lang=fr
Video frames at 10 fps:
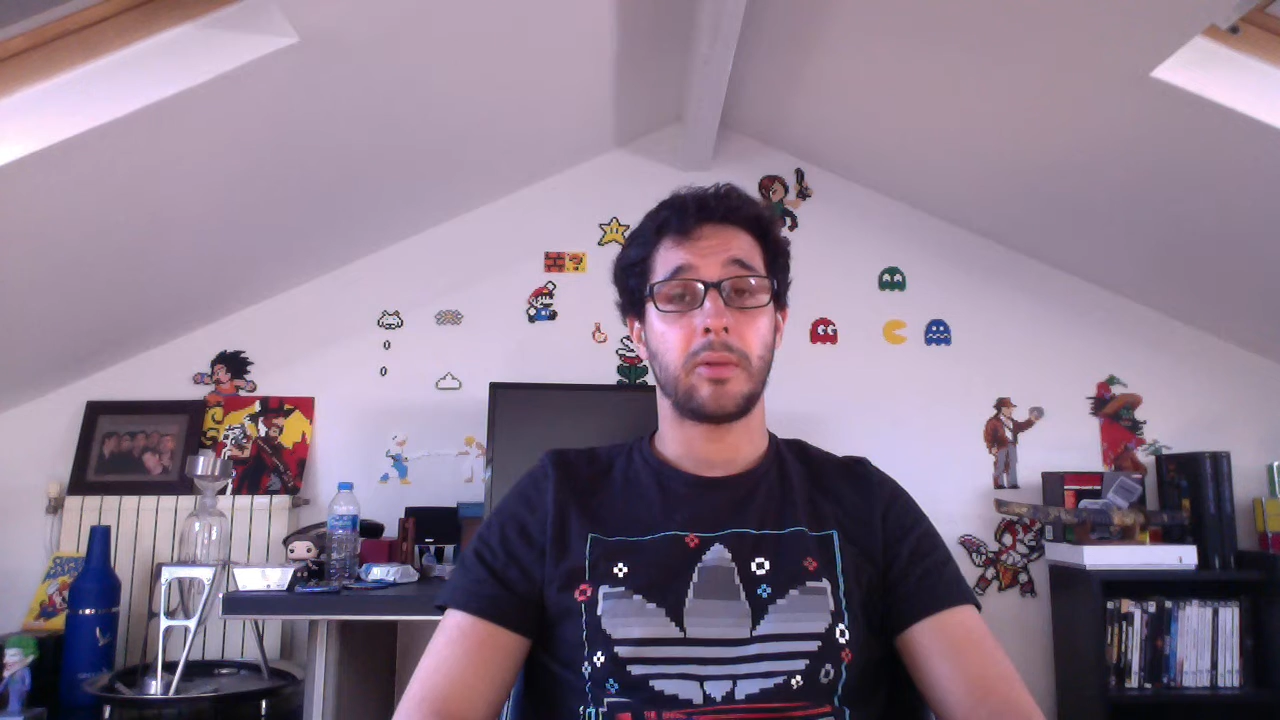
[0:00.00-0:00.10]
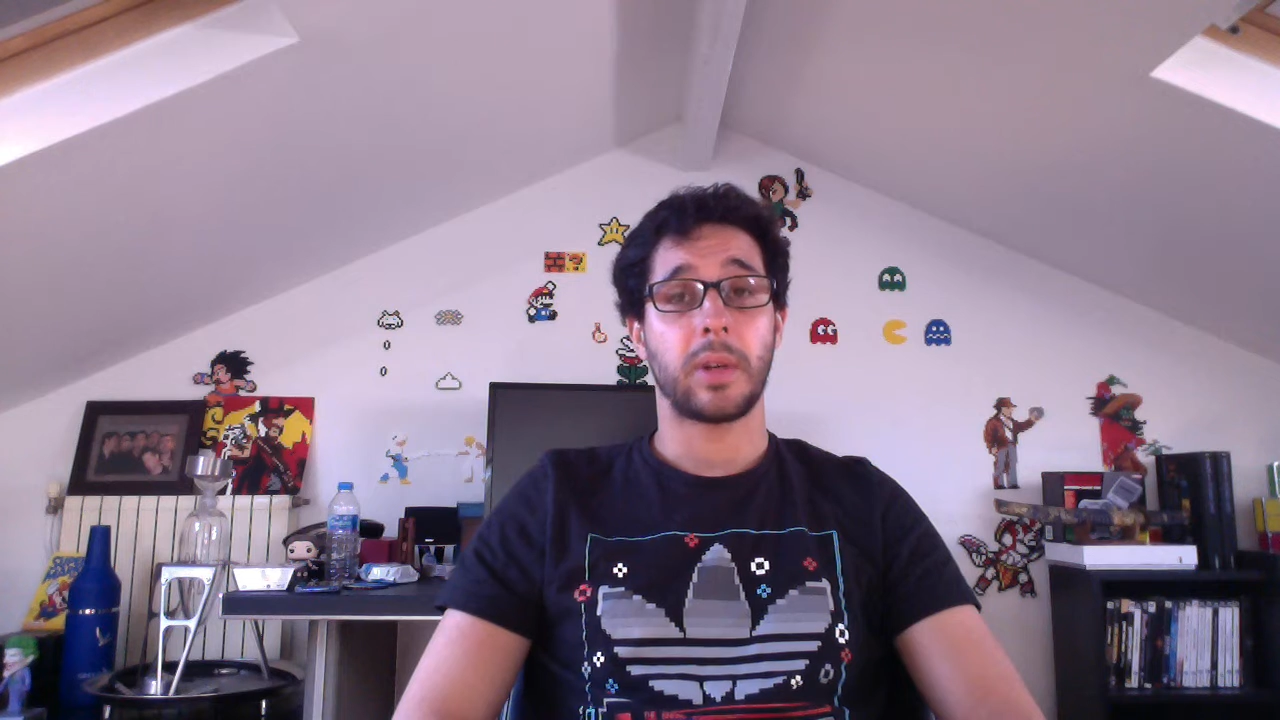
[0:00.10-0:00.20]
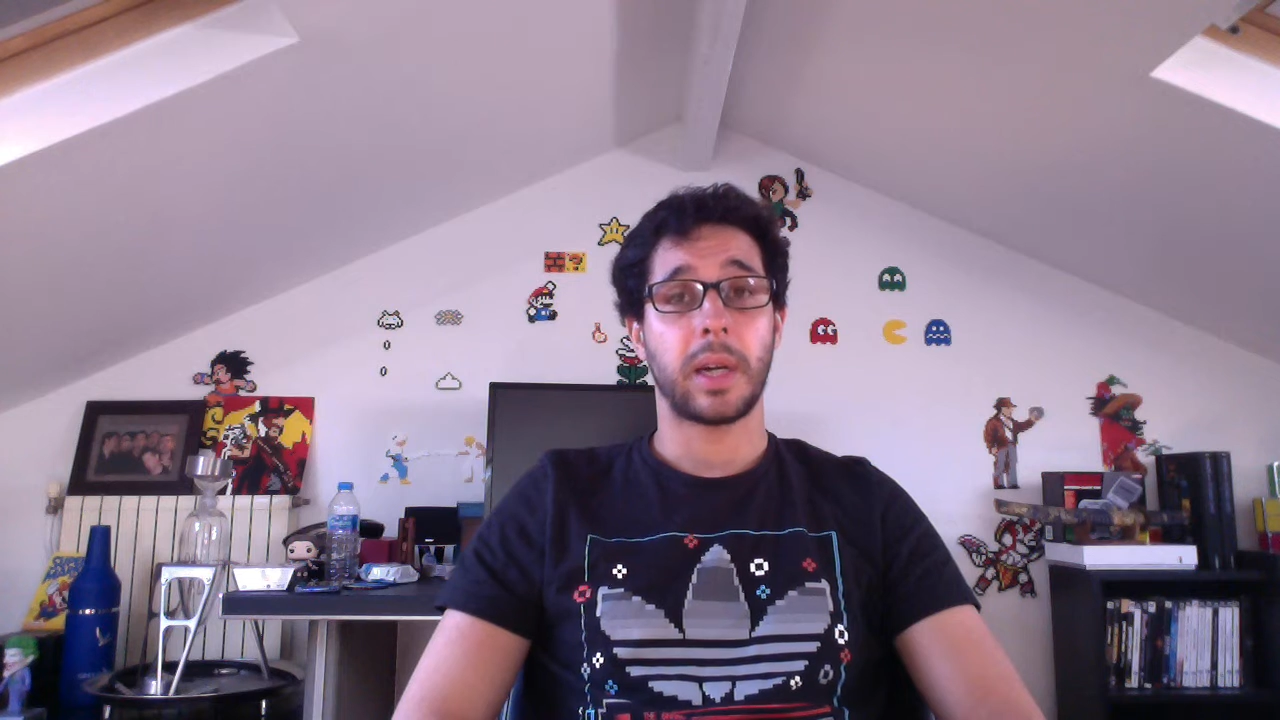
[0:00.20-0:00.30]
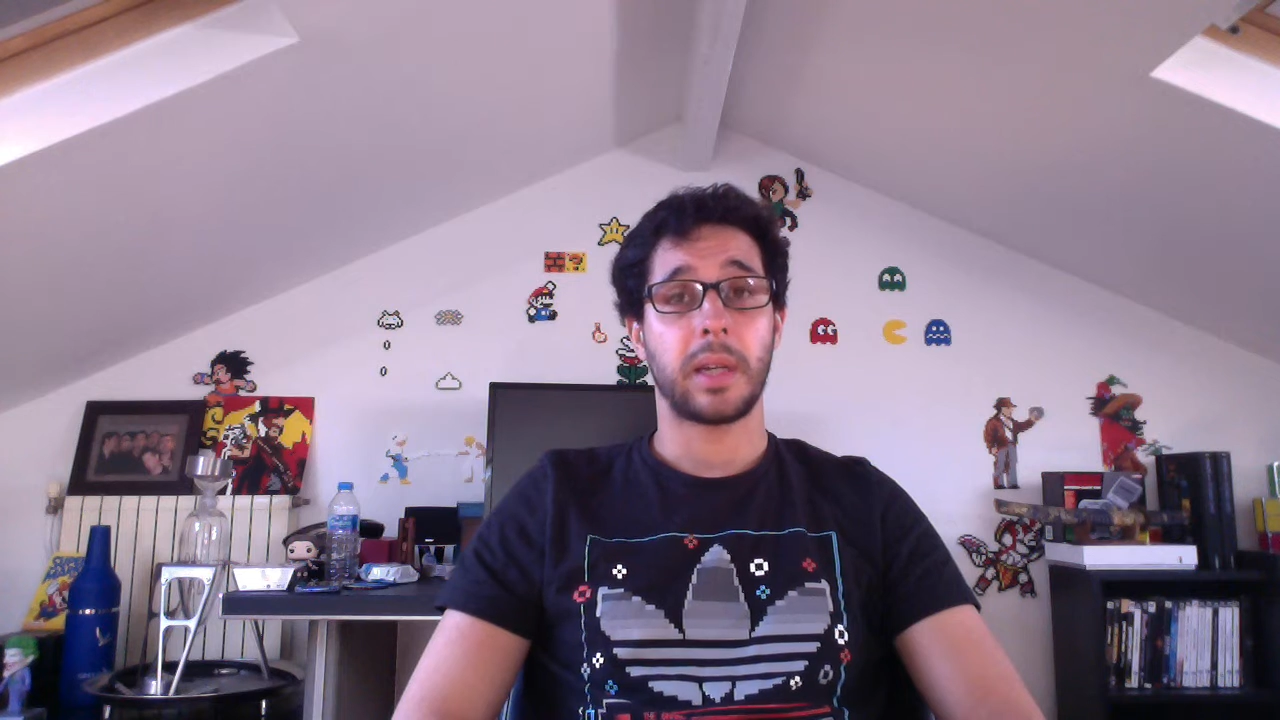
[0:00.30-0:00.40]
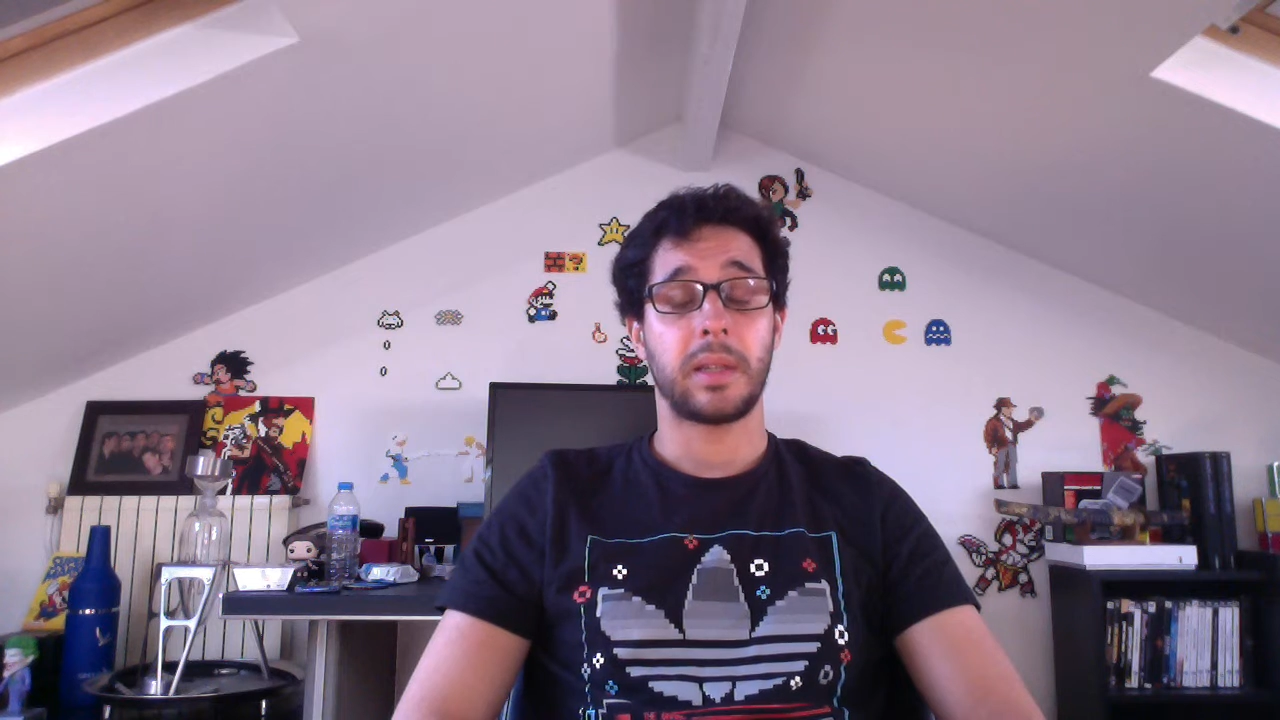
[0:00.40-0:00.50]
de
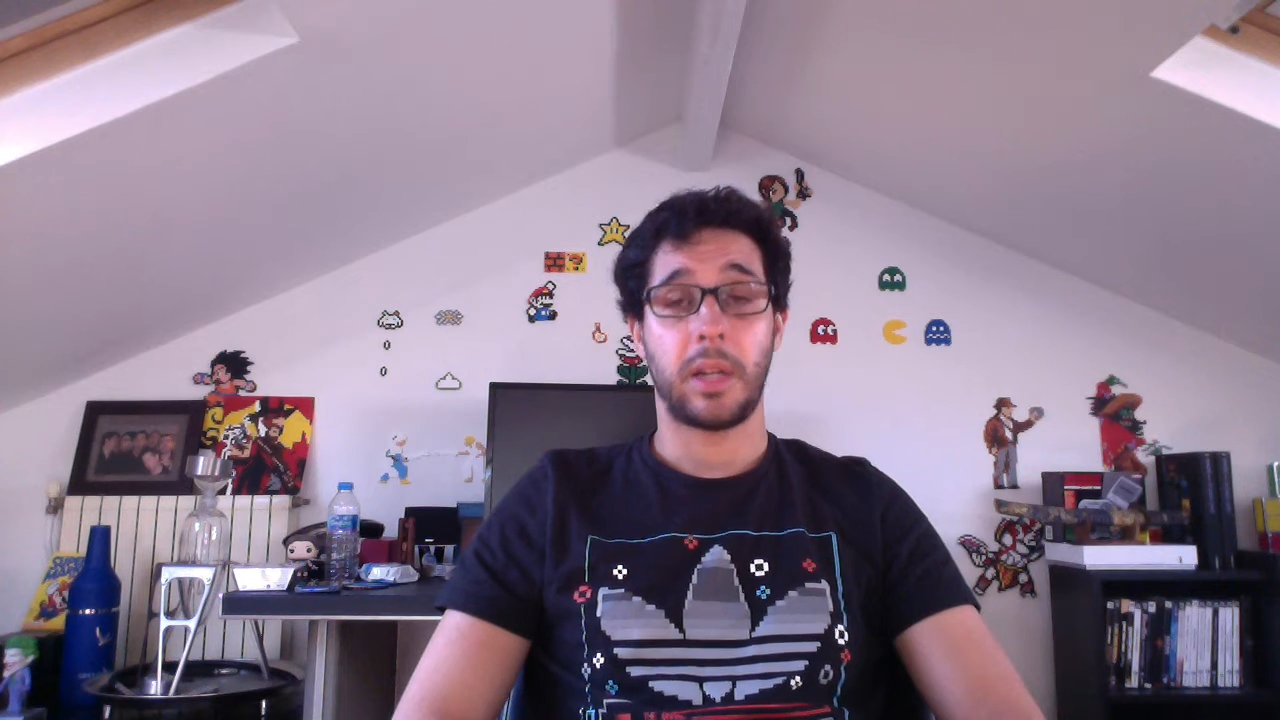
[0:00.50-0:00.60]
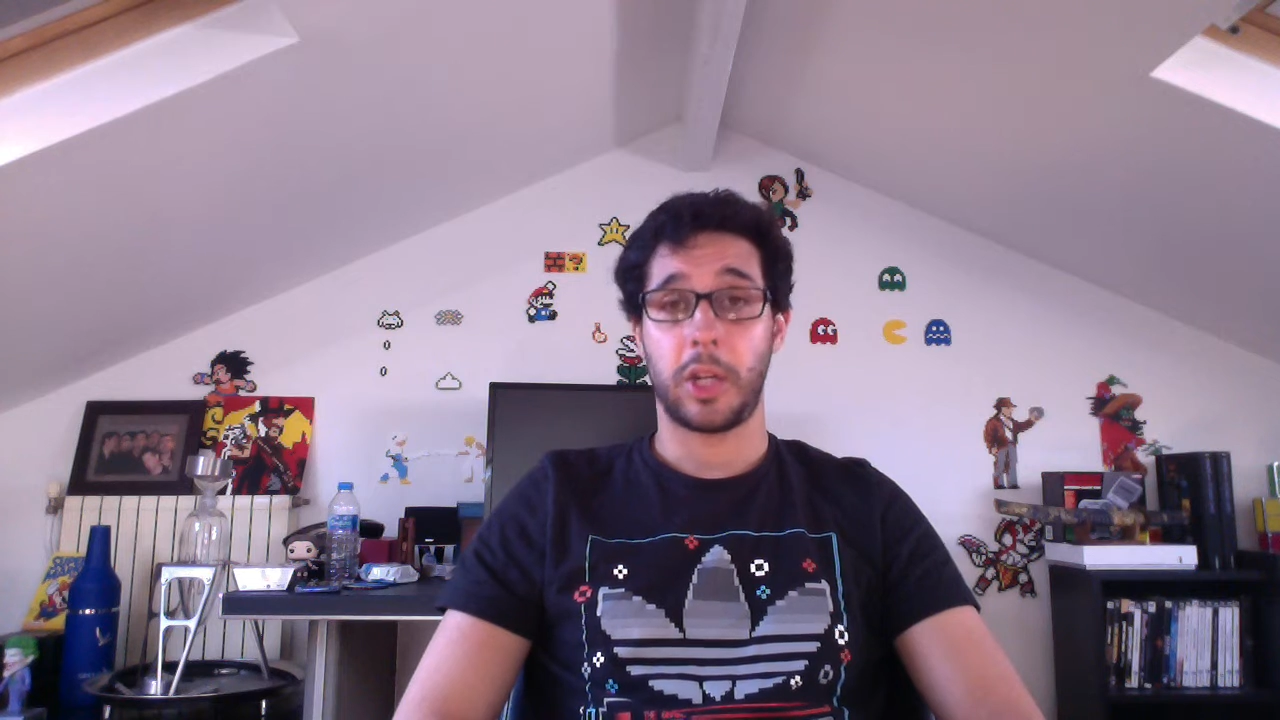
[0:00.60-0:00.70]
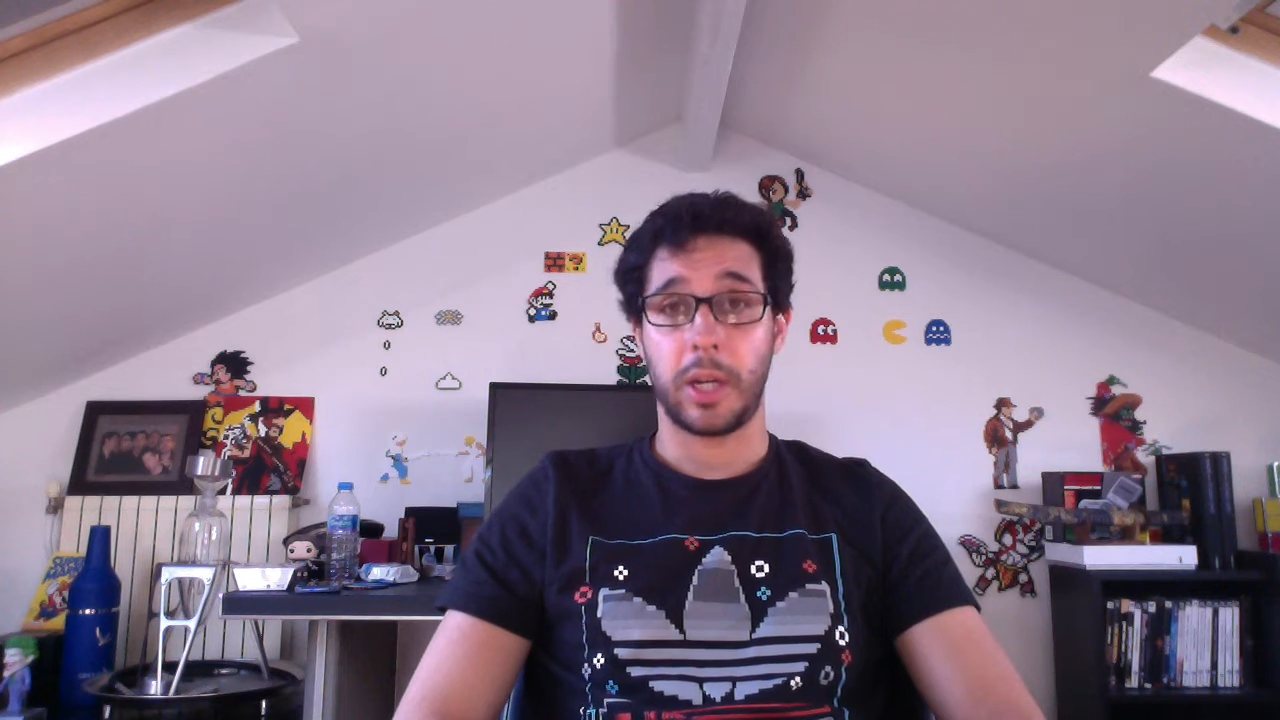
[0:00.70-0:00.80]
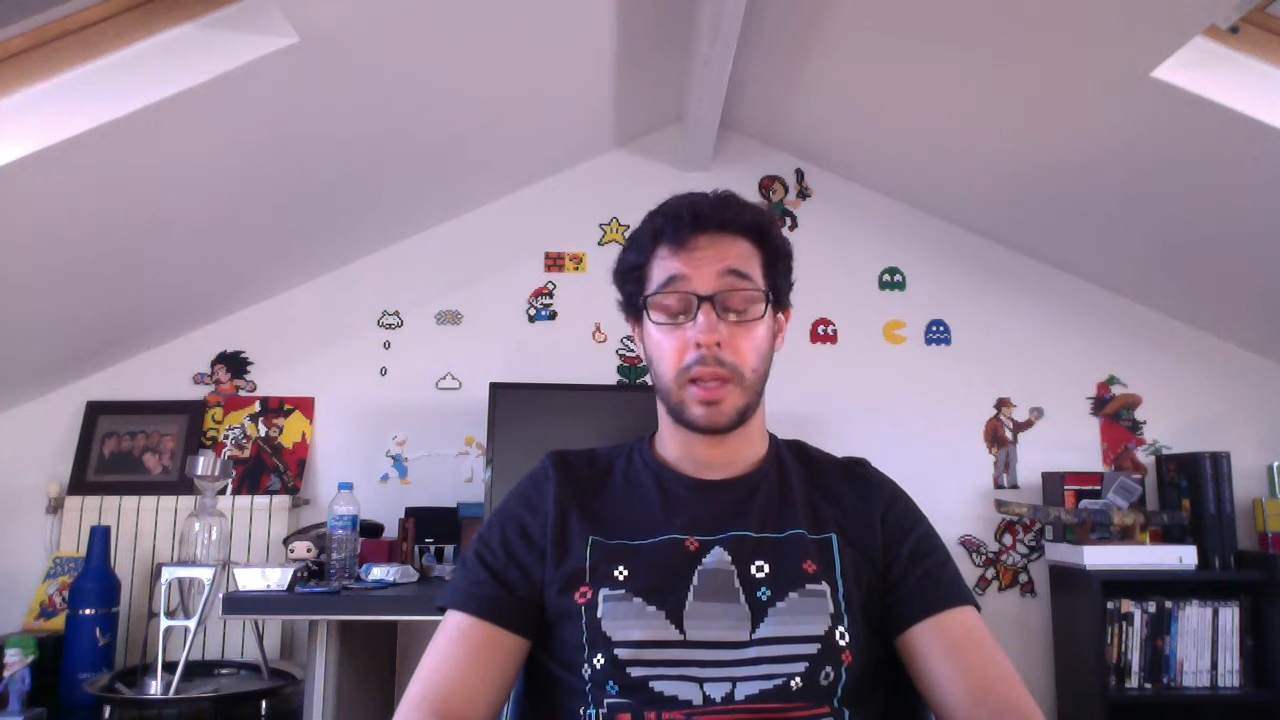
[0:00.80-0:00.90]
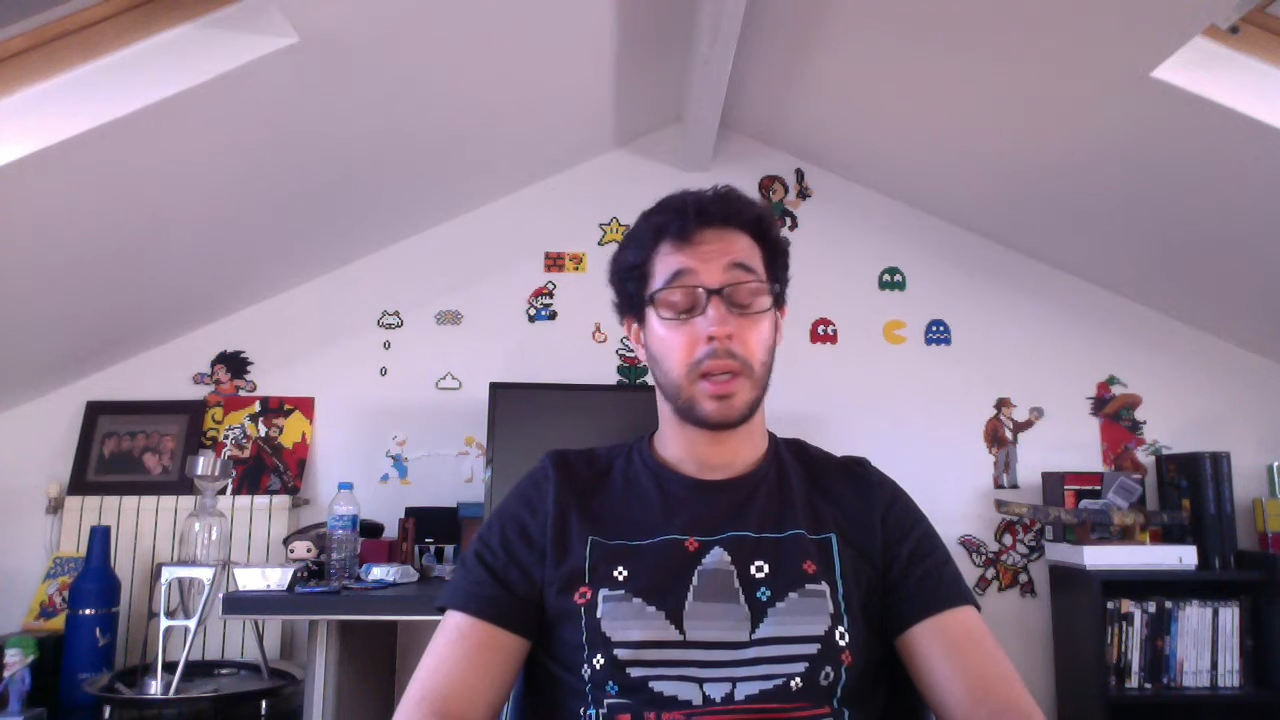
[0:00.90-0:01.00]
créer cette
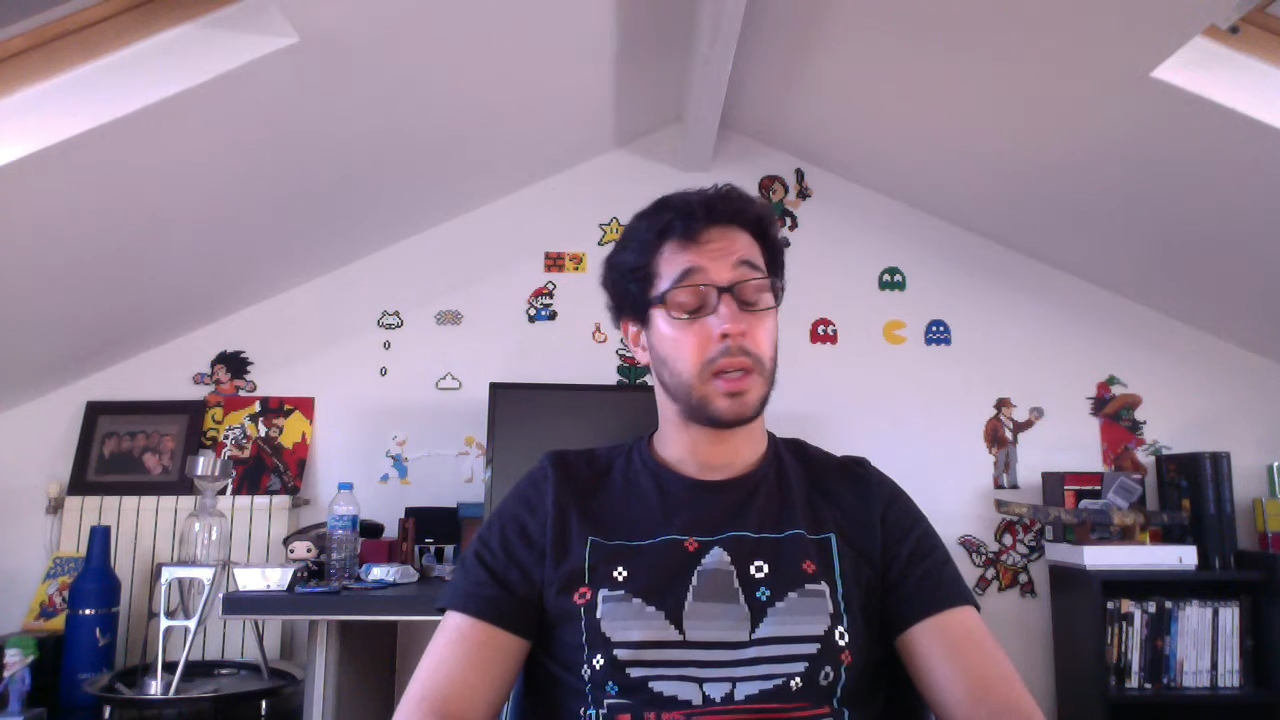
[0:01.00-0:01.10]
chaîne